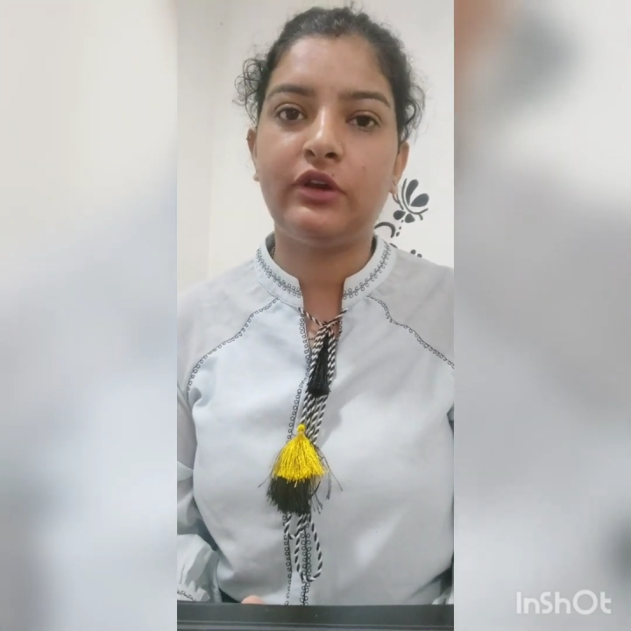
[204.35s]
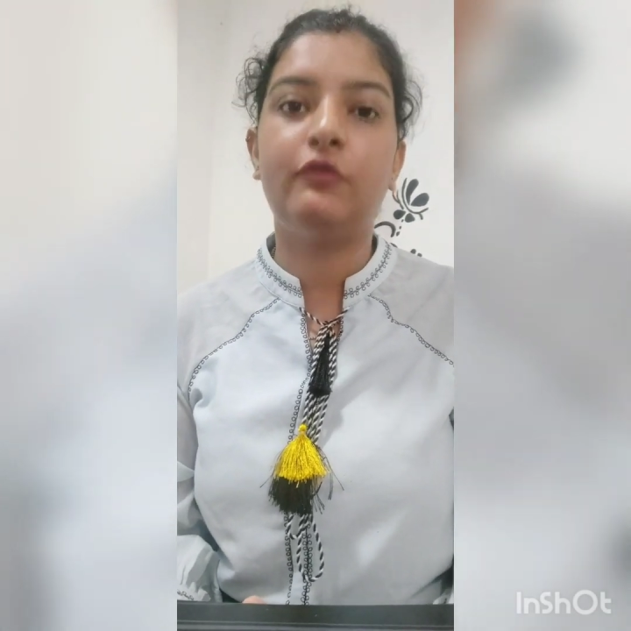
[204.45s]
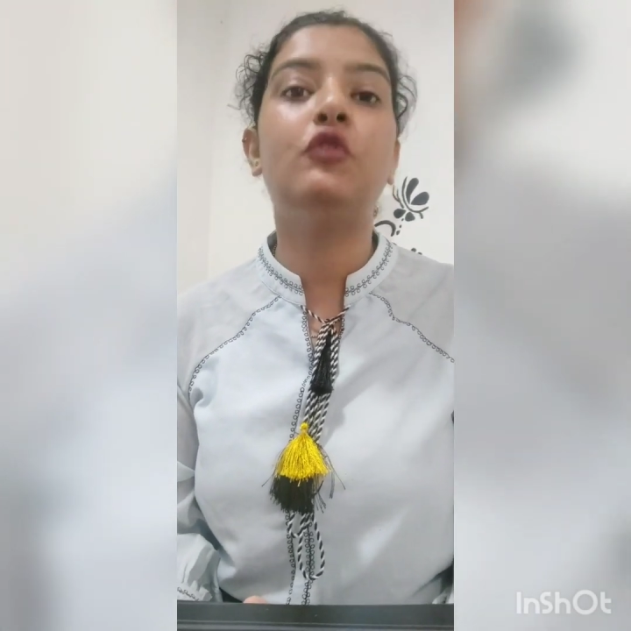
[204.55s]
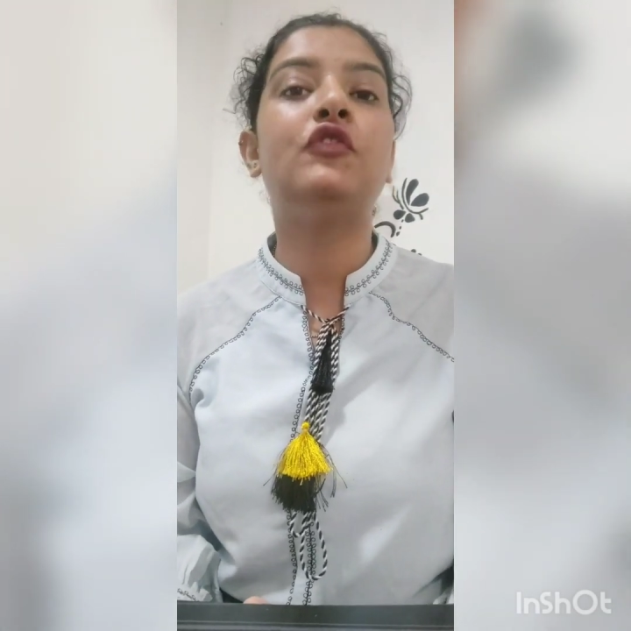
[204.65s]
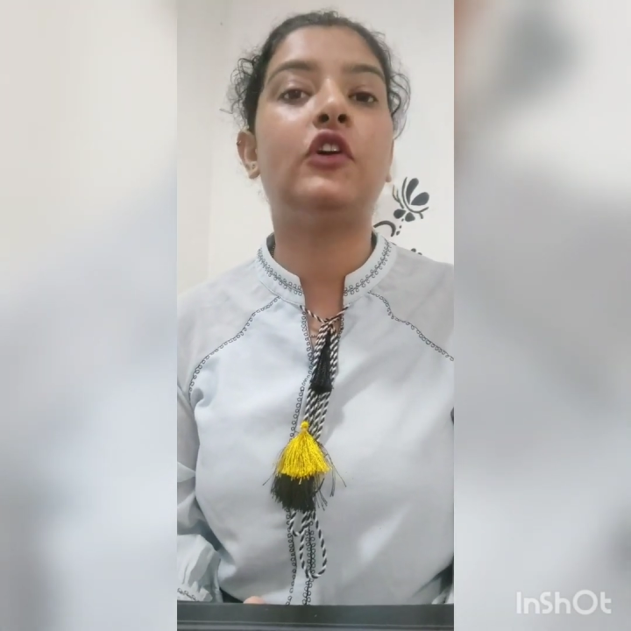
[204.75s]
जो
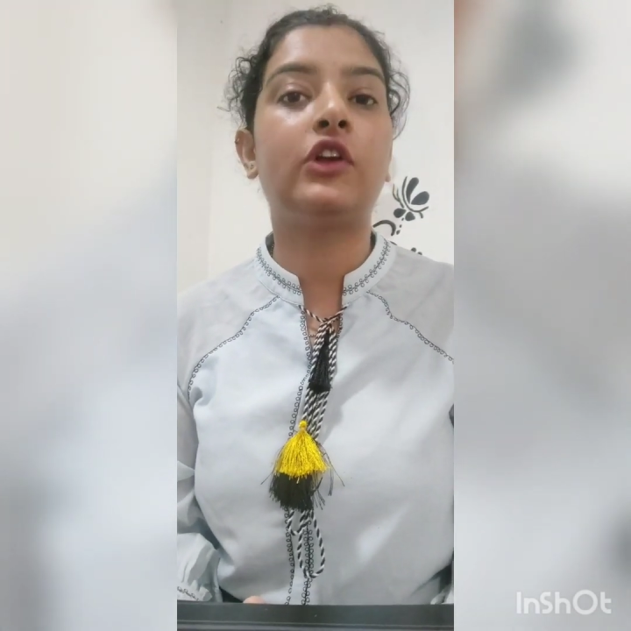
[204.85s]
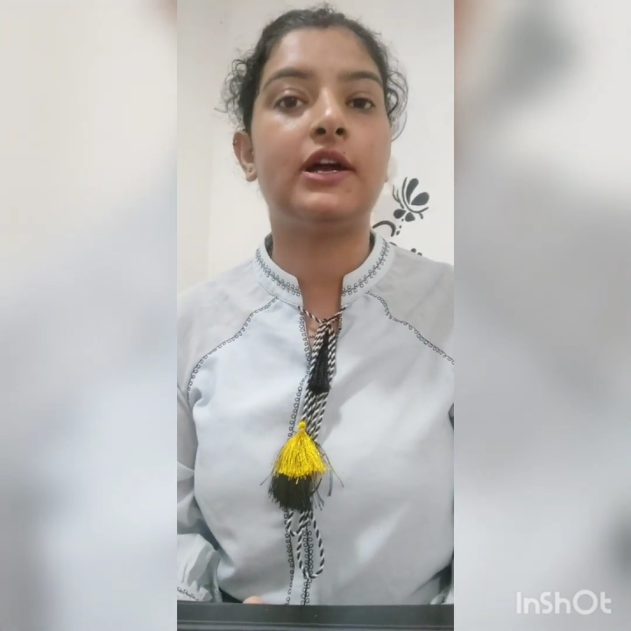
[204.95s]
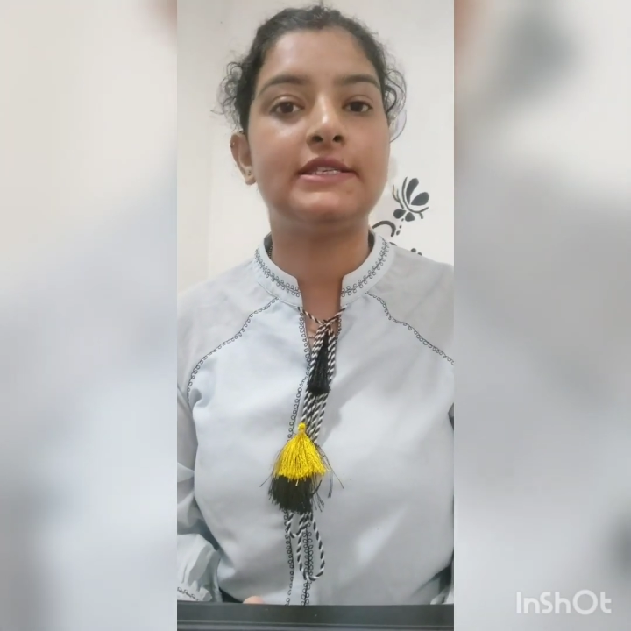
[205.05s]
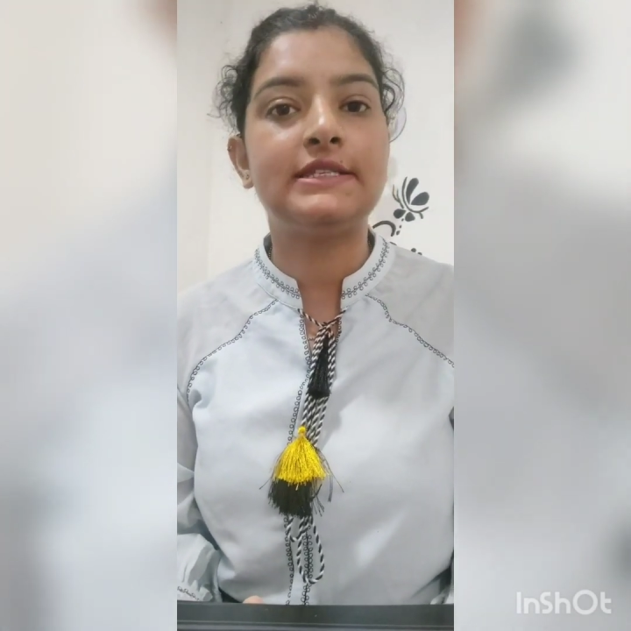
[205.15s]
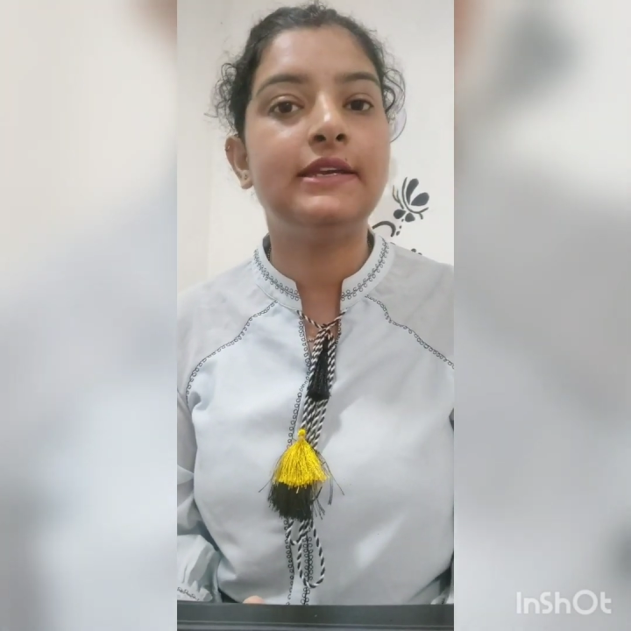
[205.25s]
है वो
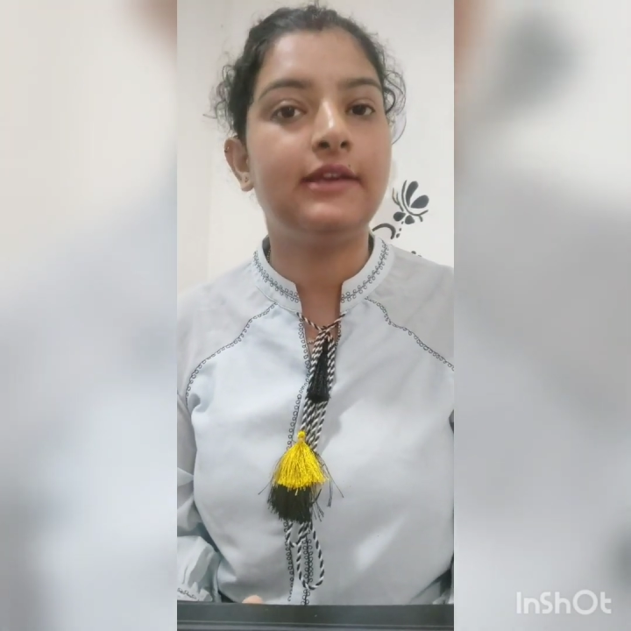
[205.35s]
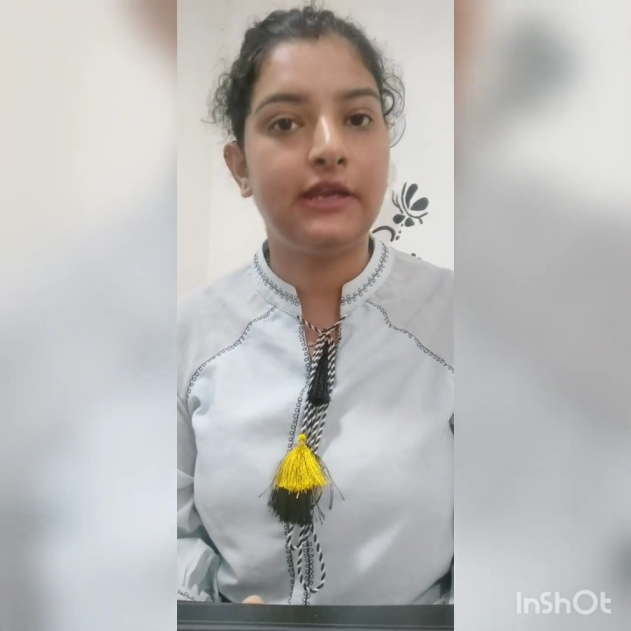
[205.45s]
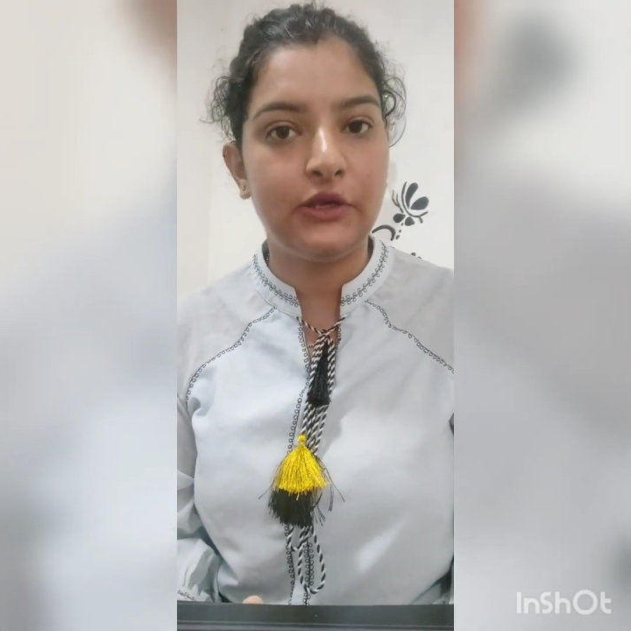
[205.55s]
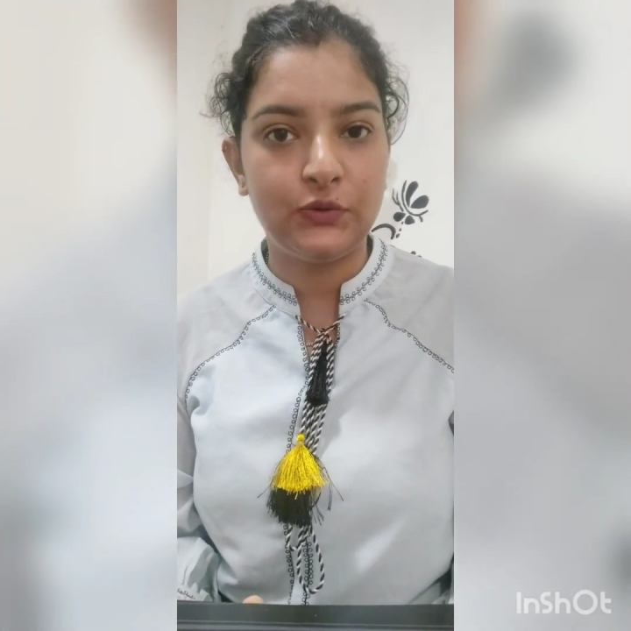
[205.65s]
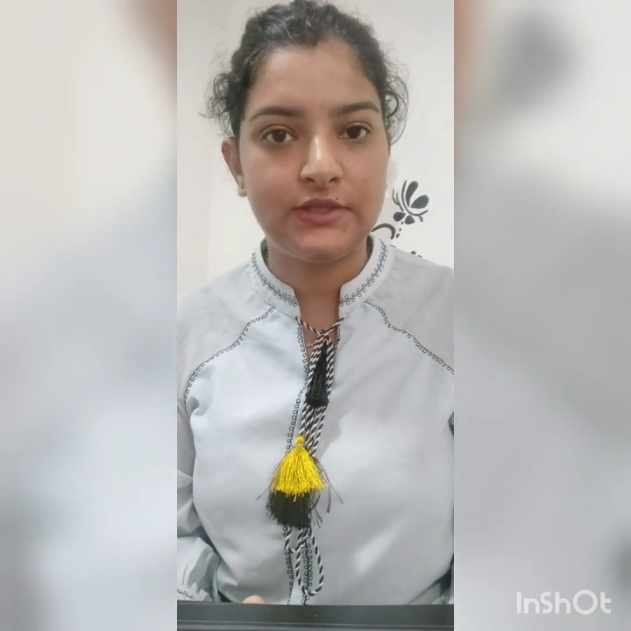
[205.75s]
फॉरकास्टिंग
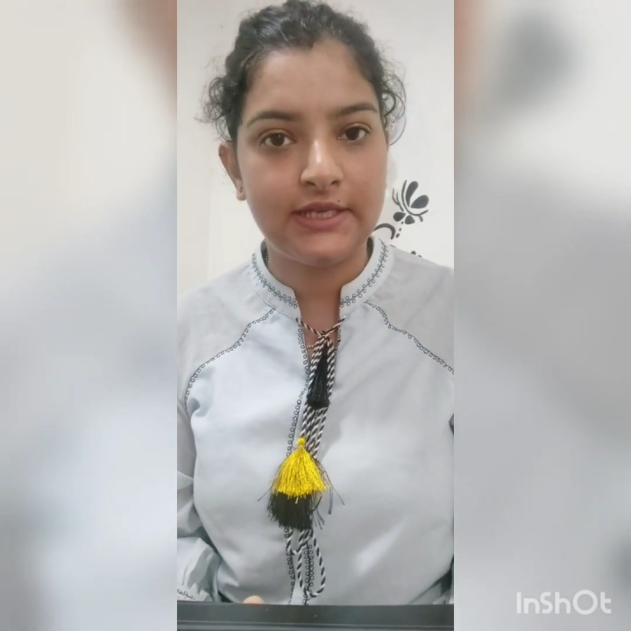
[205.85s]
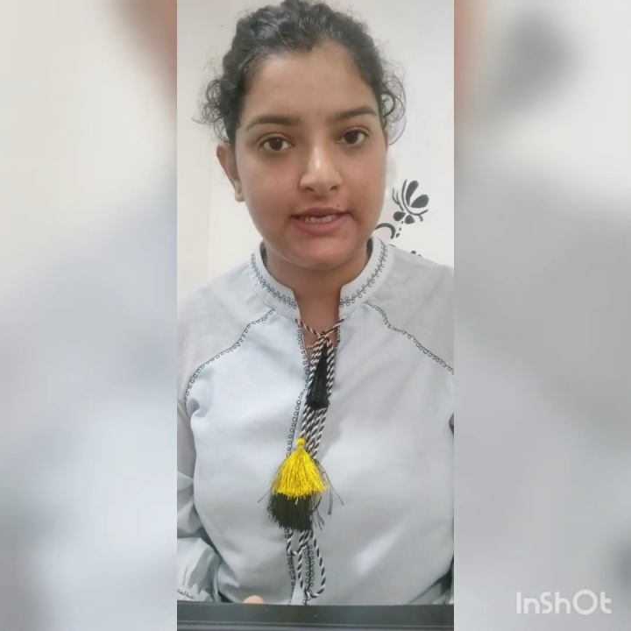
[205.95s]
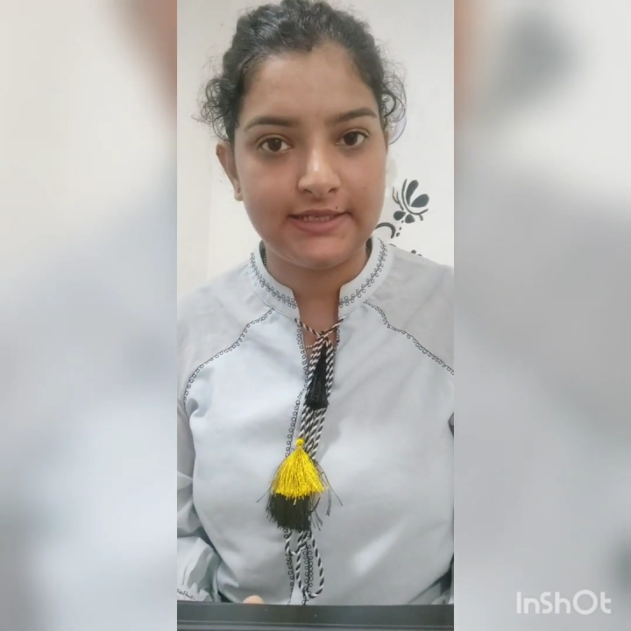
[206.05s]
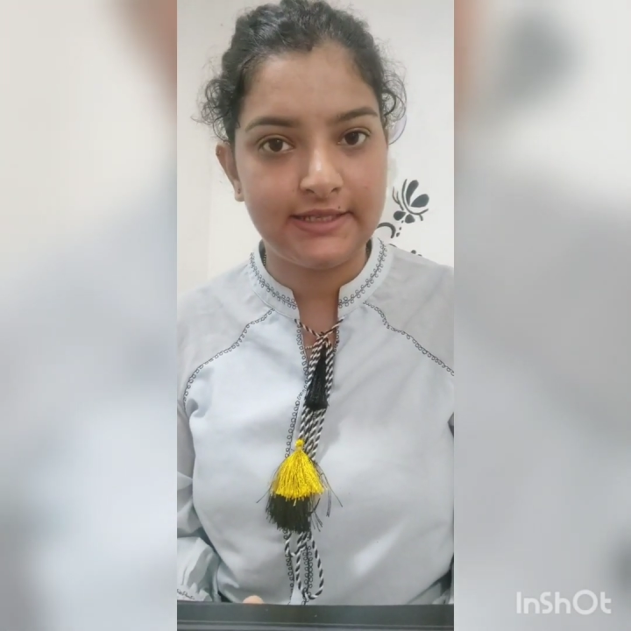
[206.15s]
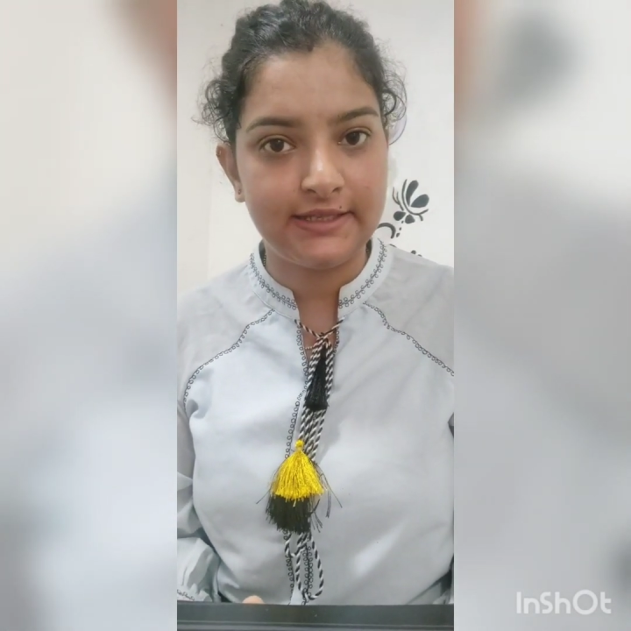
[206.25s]
के लिए यूज़
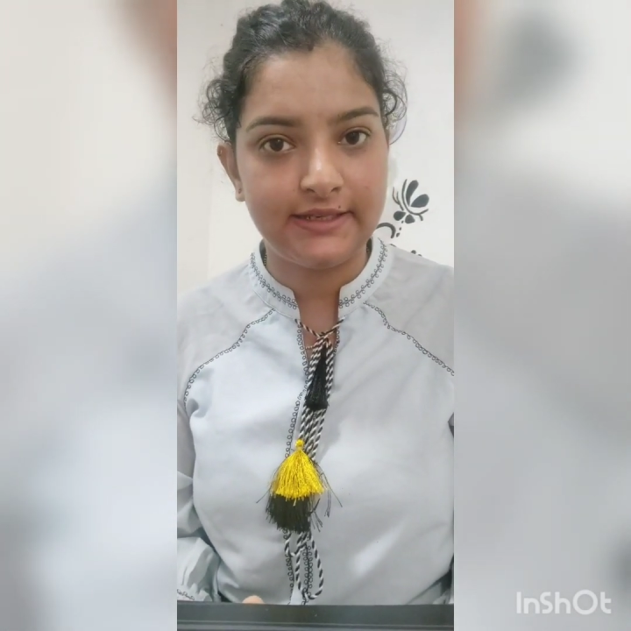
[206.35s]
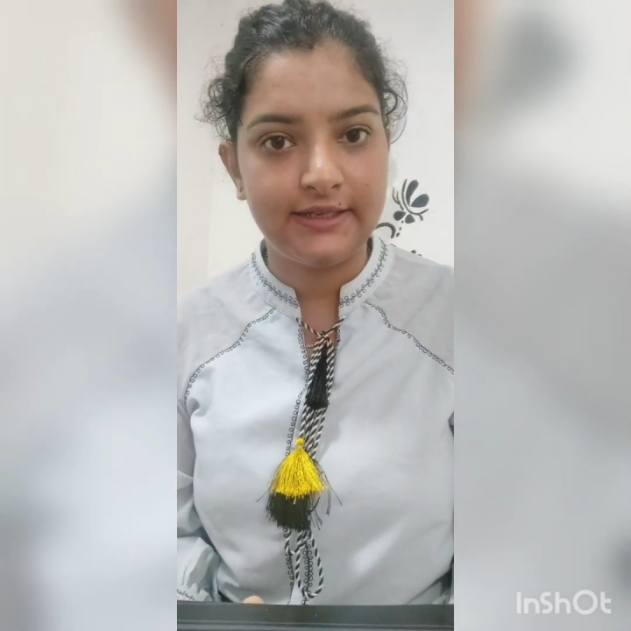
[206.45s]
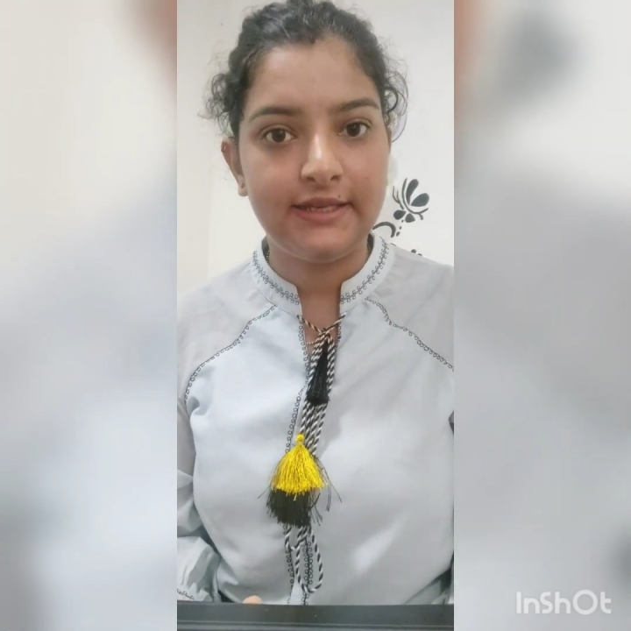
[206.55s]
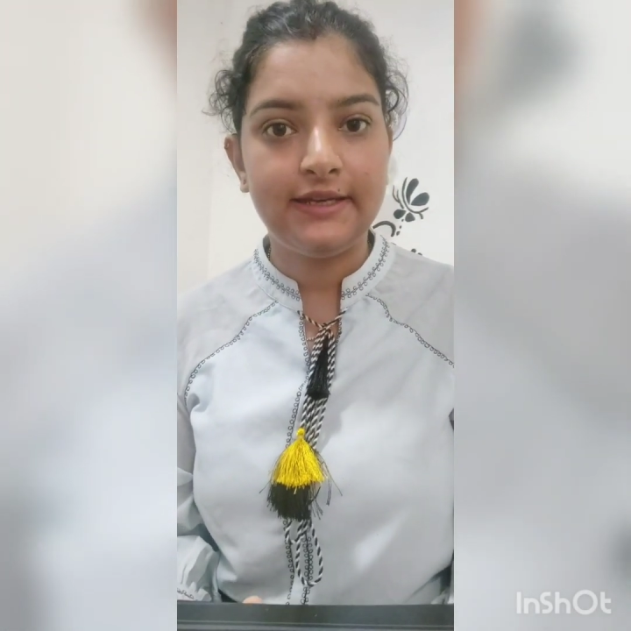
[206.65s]
किया जाता है